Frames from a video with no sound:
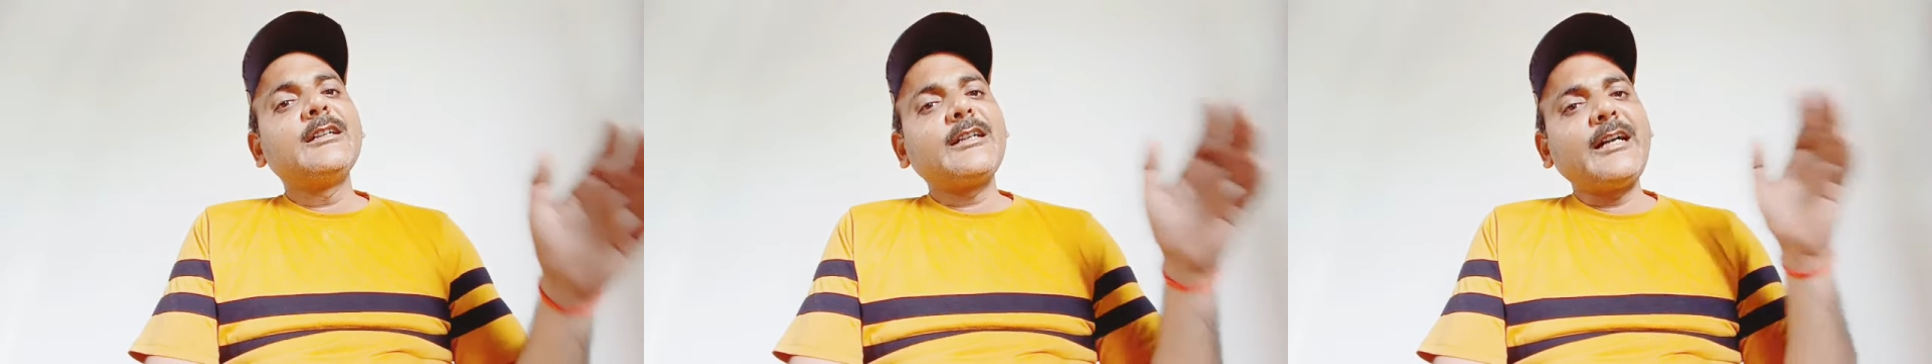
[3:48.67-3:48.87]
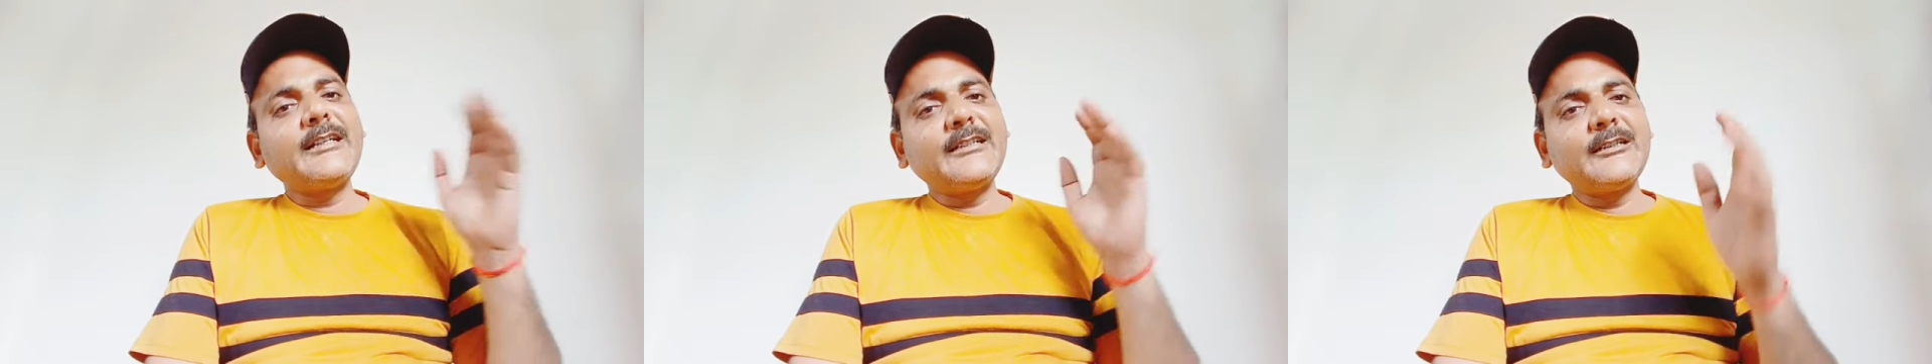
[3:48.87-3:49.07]

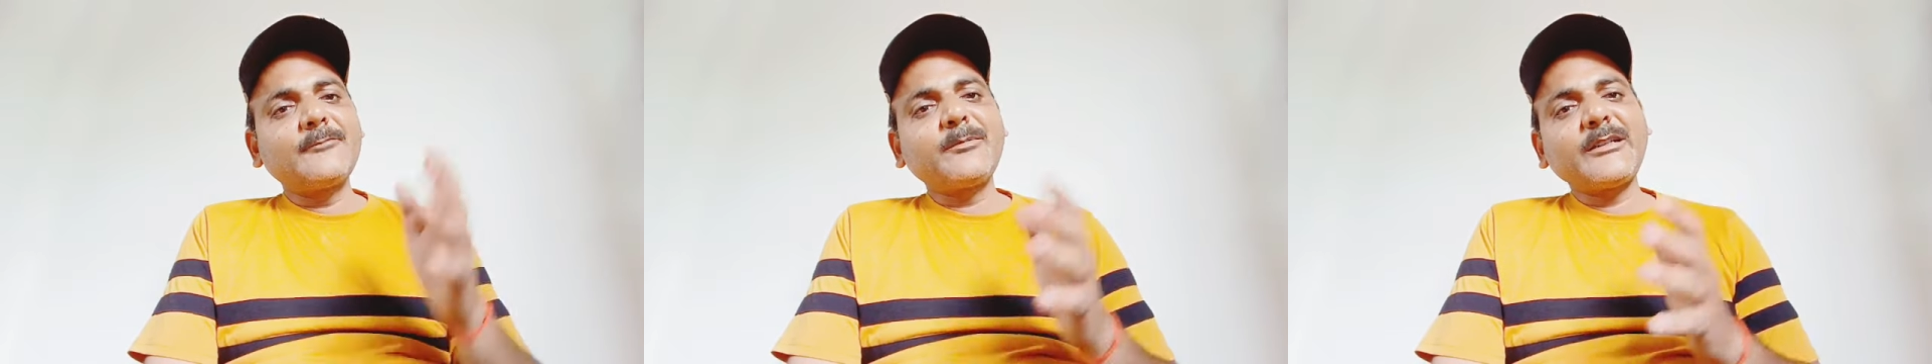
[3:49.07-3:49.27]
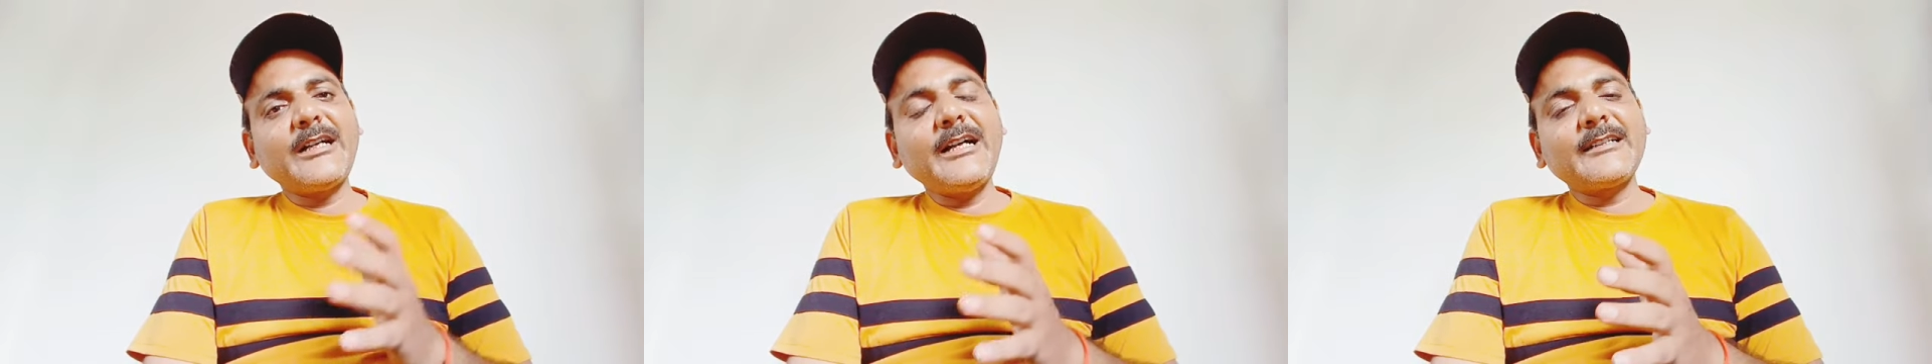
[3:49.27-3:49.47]
कई एक
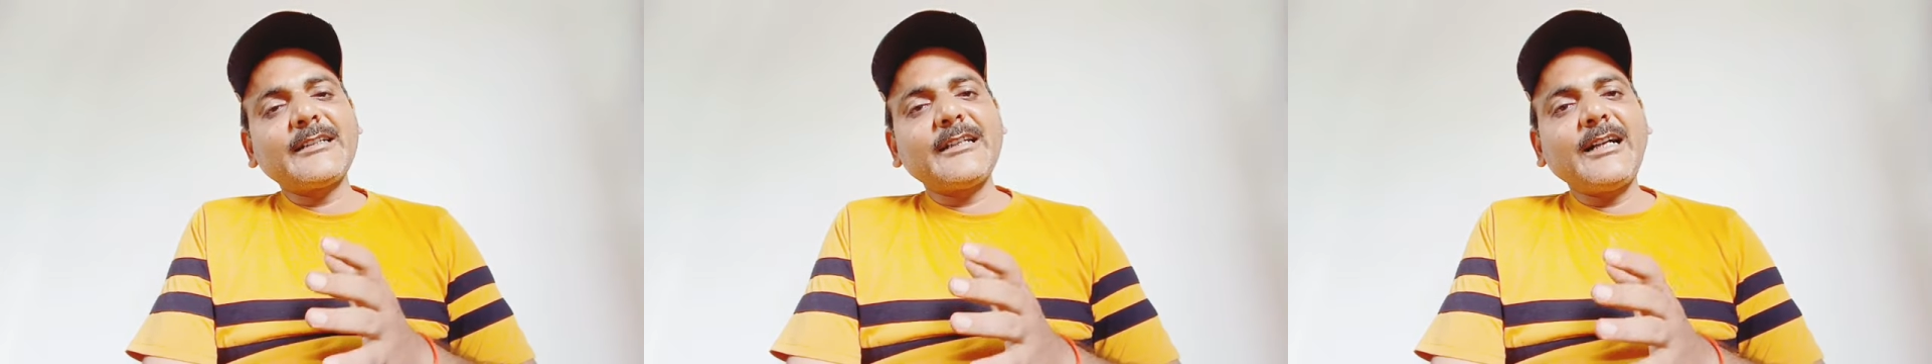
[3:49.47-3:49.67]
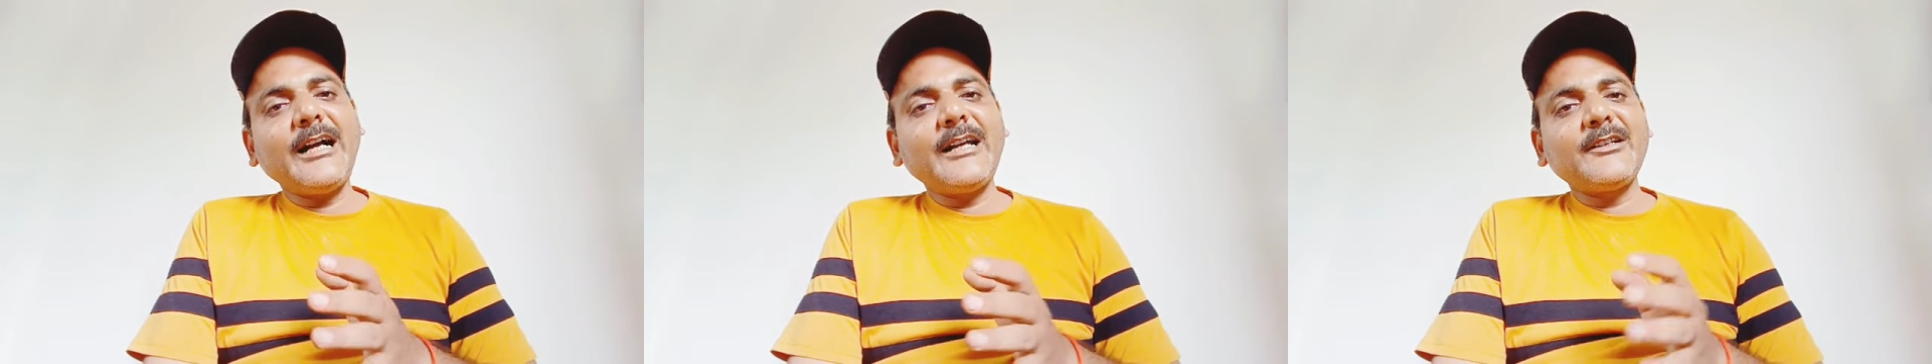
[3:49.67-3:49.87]
प्रकार के
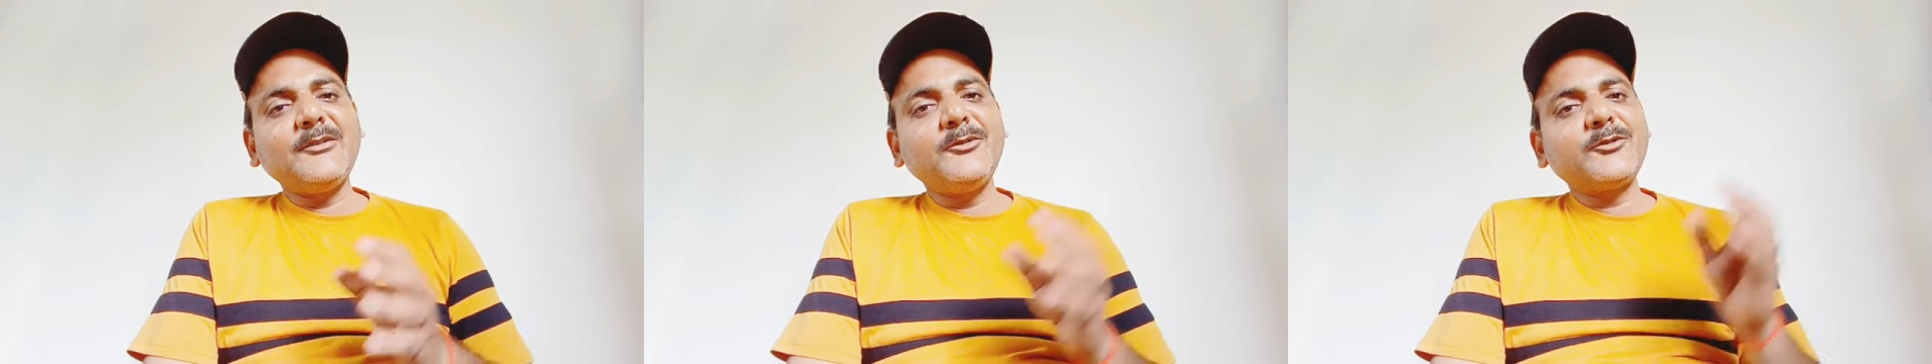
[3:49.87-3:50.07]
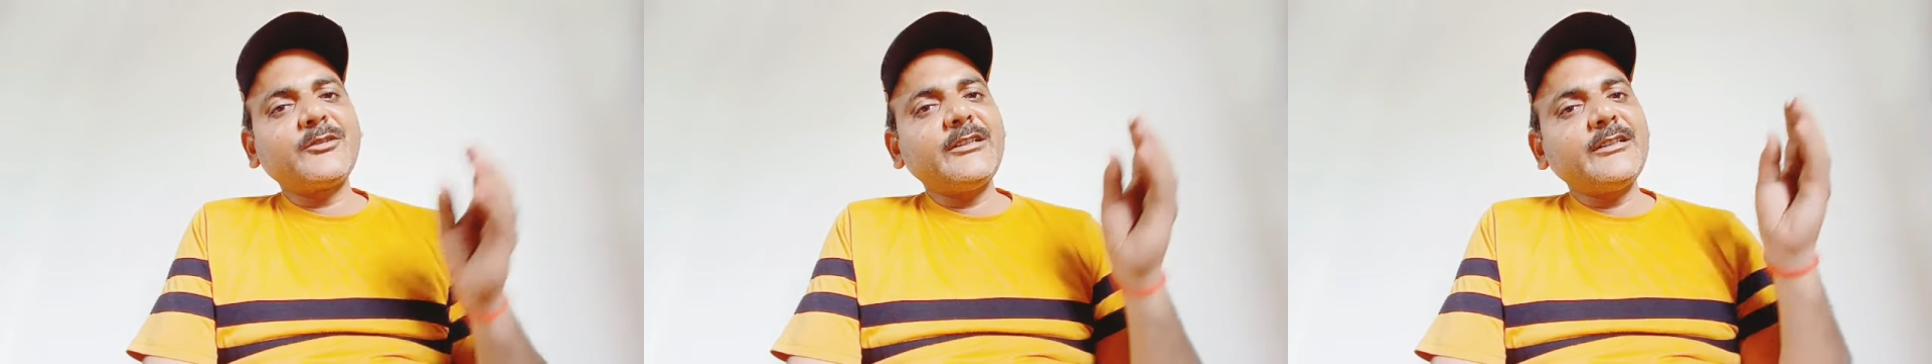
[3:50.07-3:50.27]
कार्य
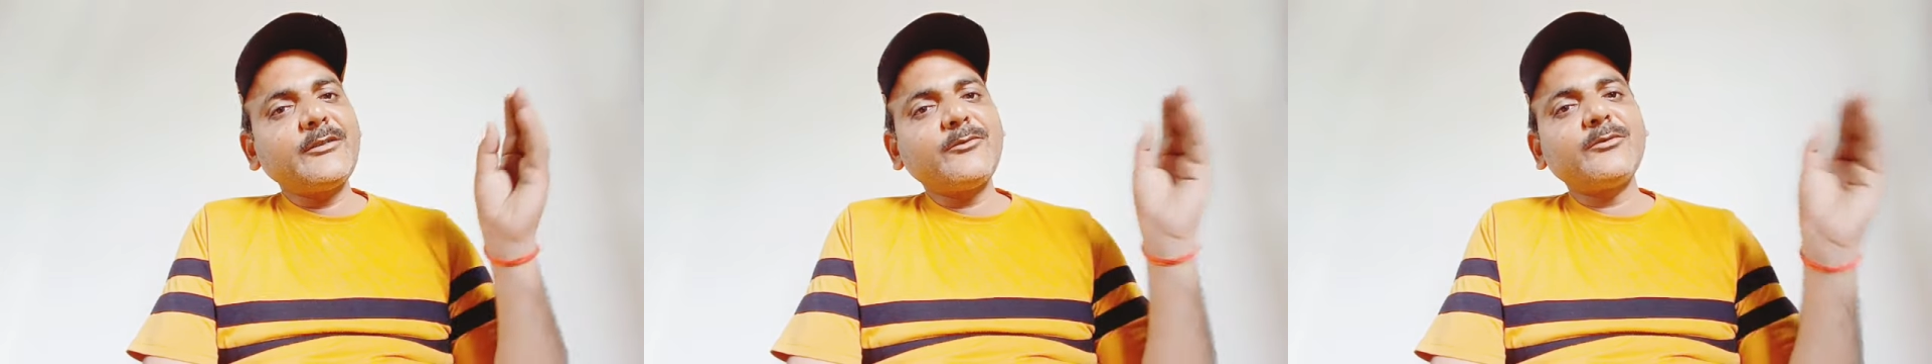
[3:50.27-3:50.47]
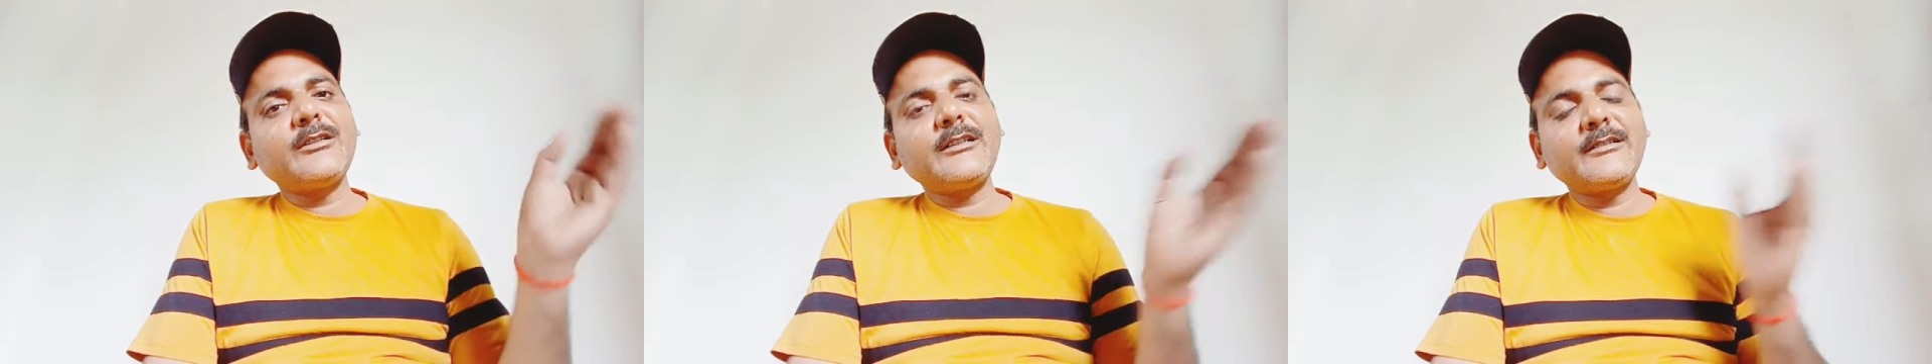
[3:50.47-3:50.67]
होते हैं ना
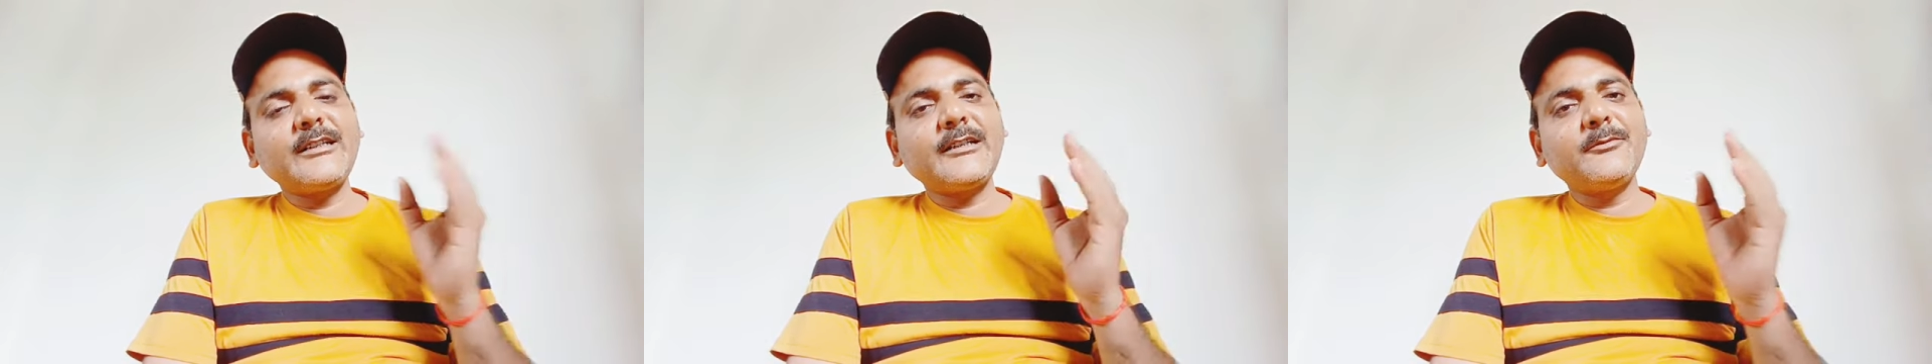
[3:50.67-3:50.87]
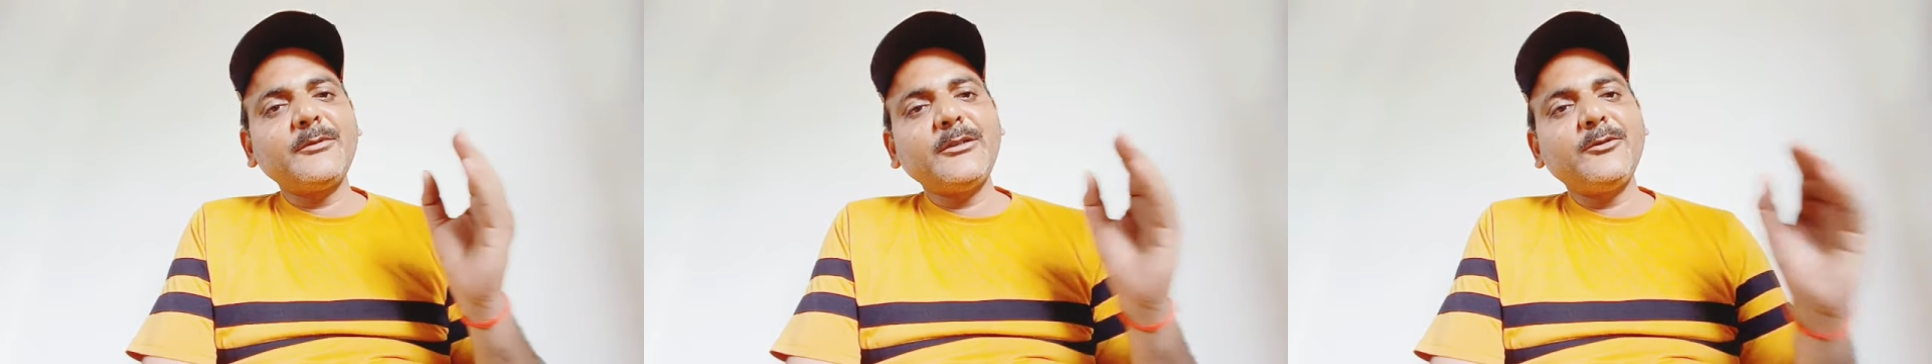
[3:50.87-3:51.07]
उनका
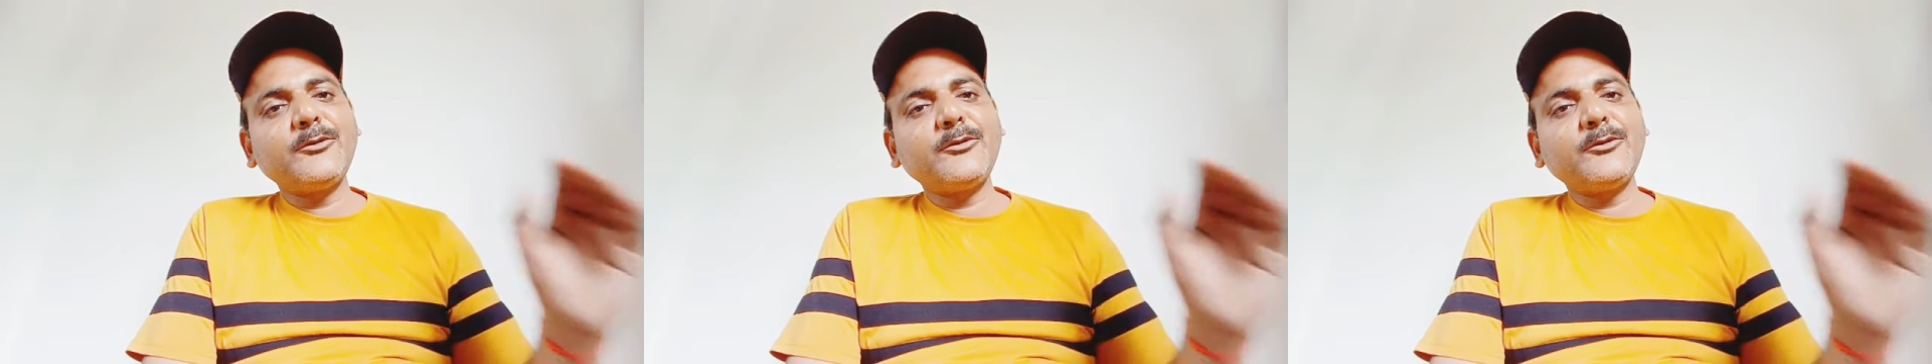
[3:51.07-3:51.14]
सर्वे